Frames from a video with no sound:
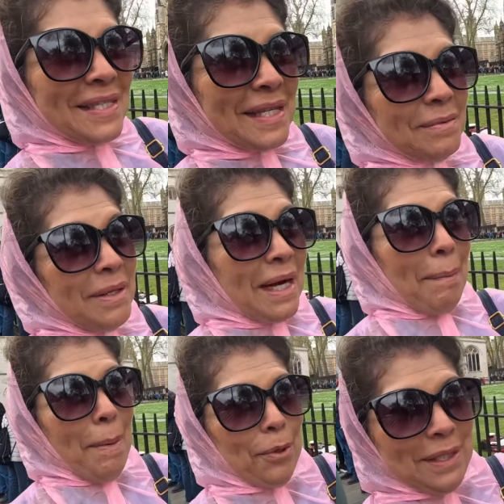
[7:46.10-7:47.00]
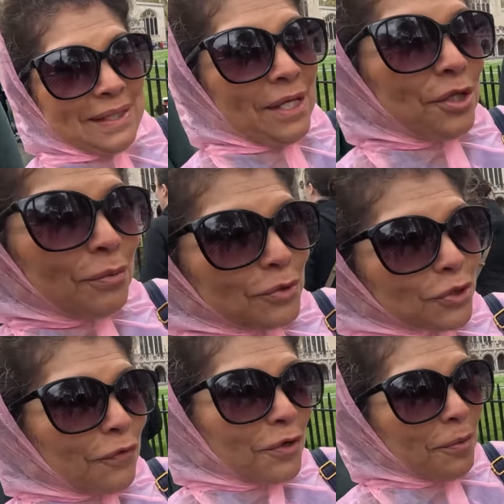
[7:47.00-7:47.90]
Esta es mi capa porque está haciendo
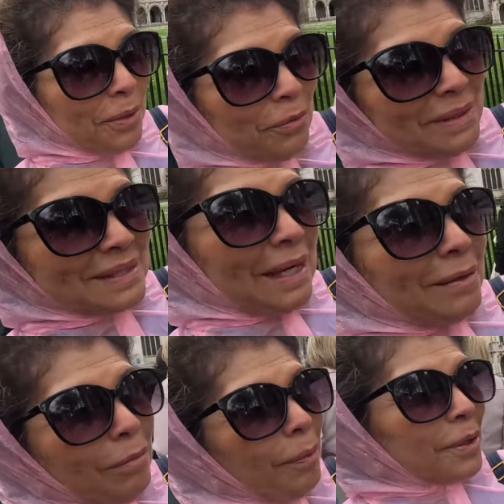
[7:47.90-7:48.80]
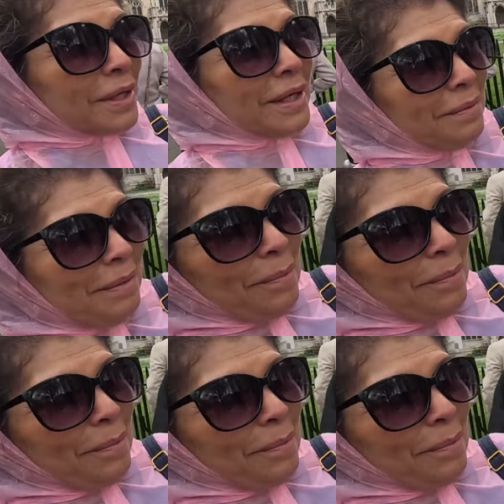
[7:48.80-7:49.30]
mucho frío, pero me salvo porque